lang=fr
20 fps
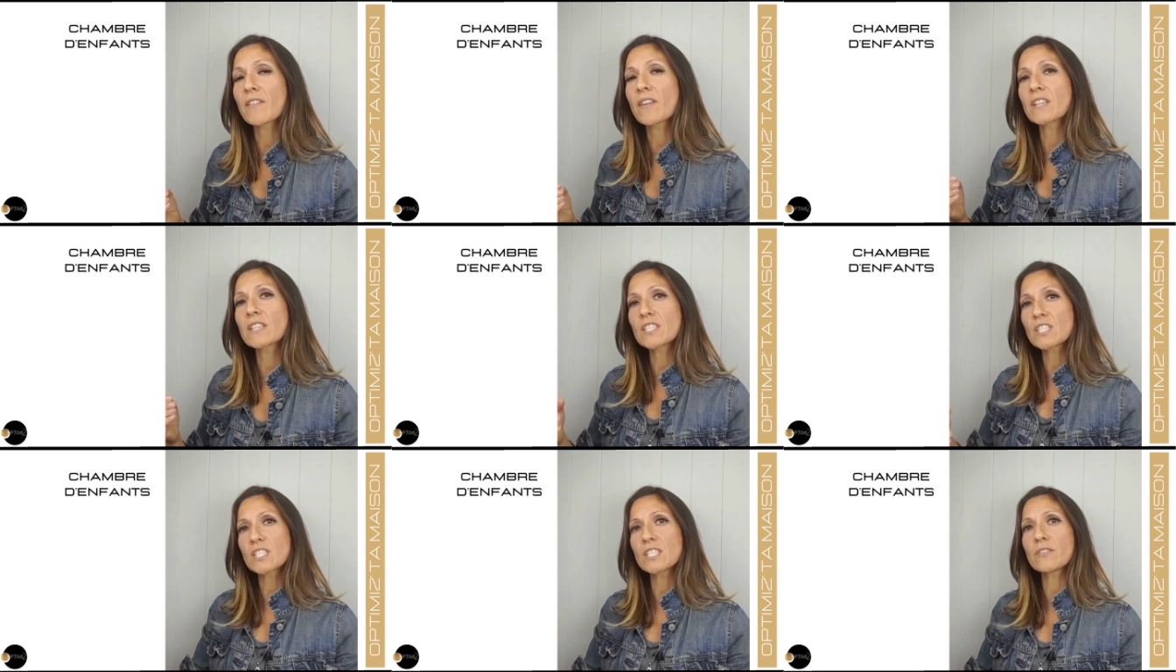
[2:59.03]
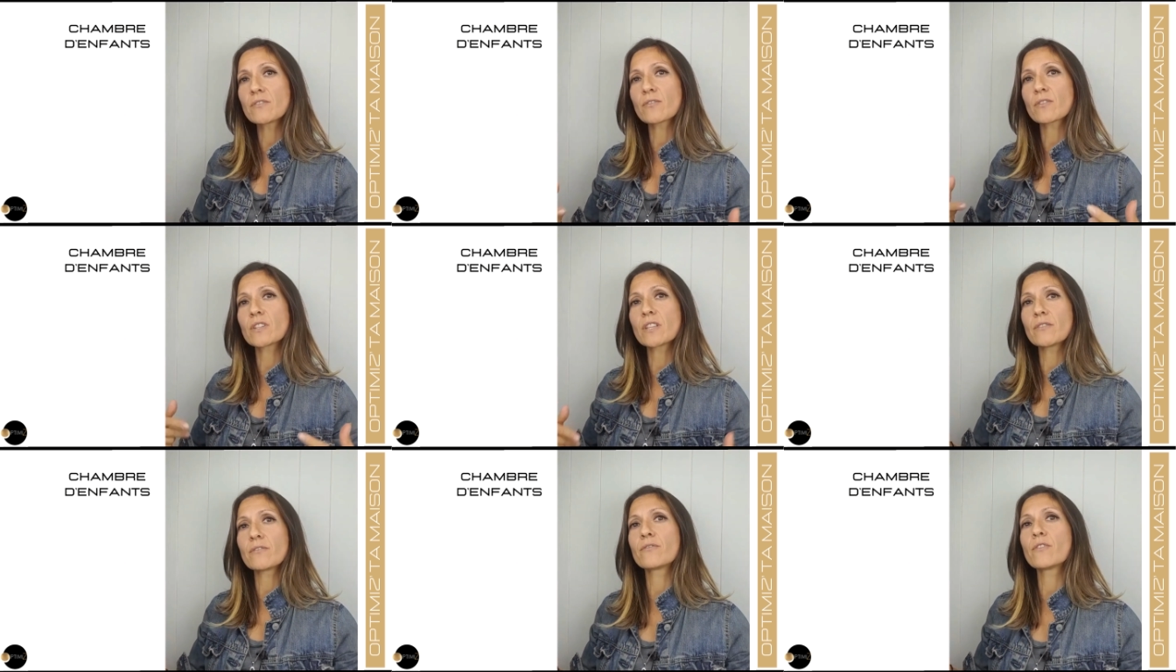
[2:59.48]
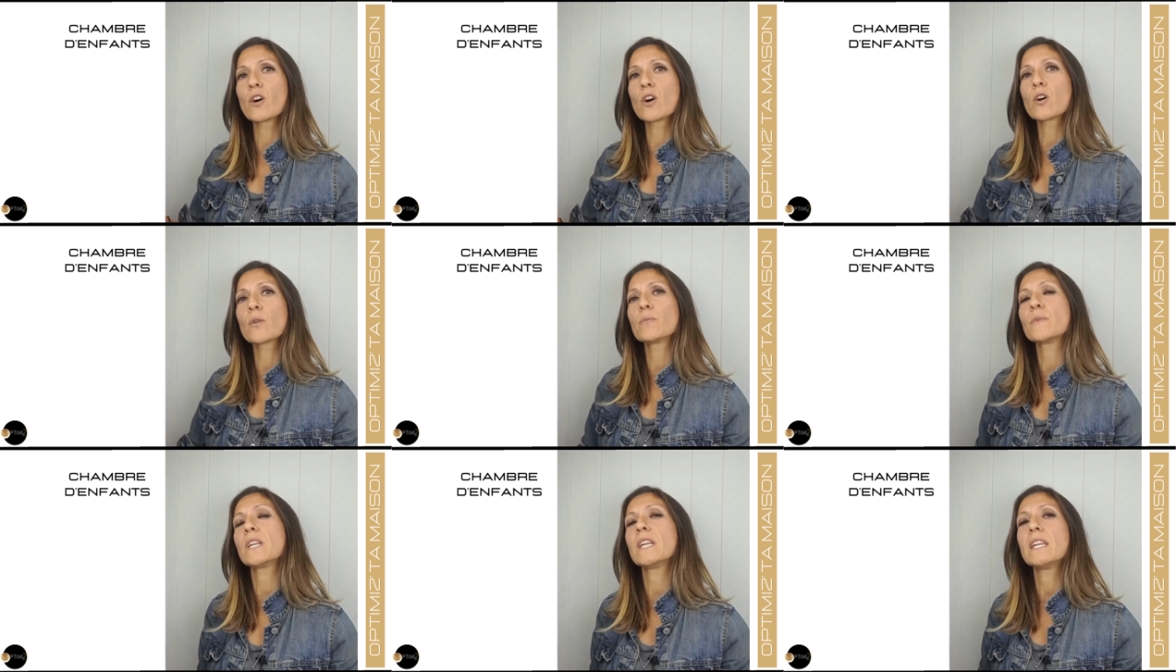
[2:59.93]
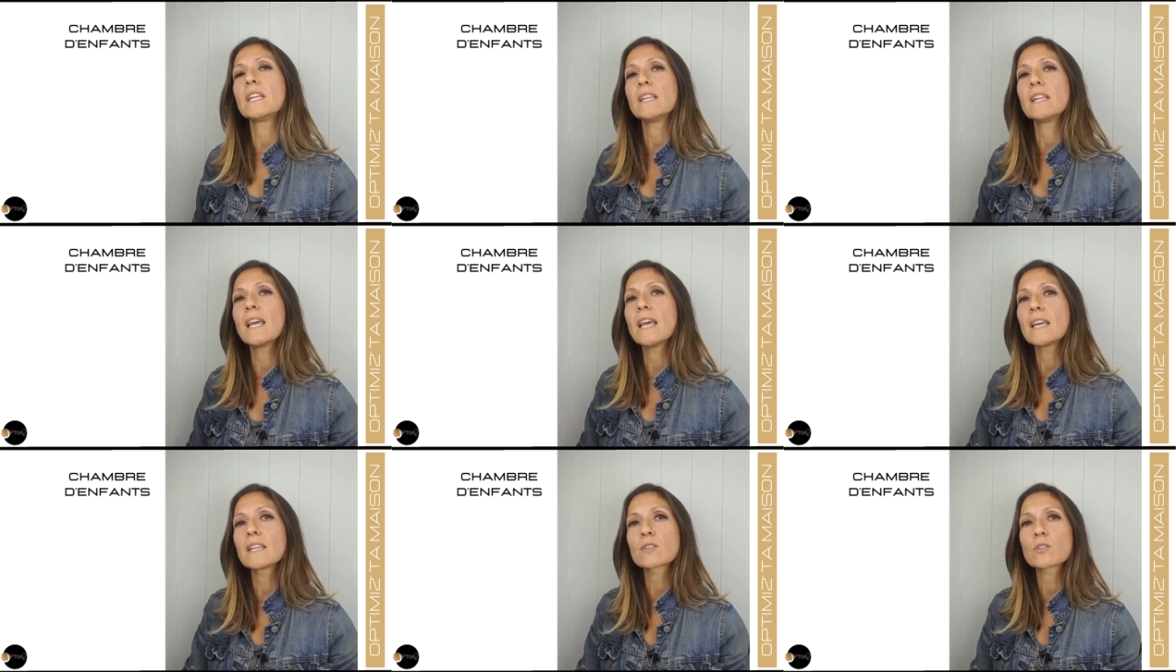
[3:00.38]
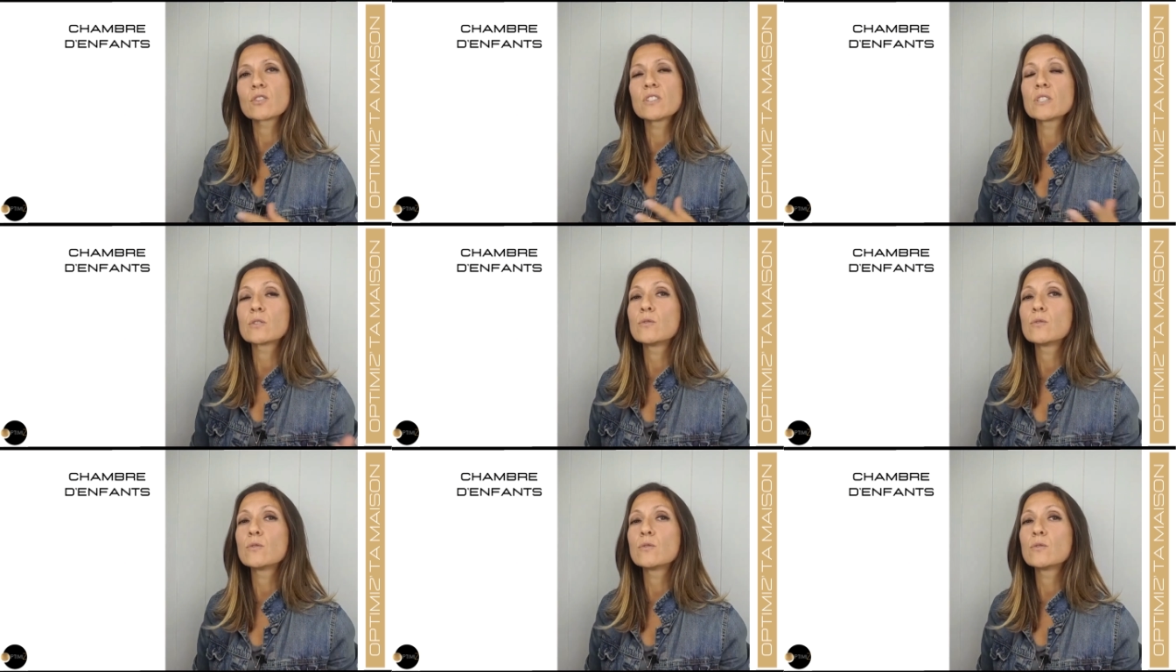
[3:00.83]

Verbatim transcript: avec des chiffres, des formes, des lettres, des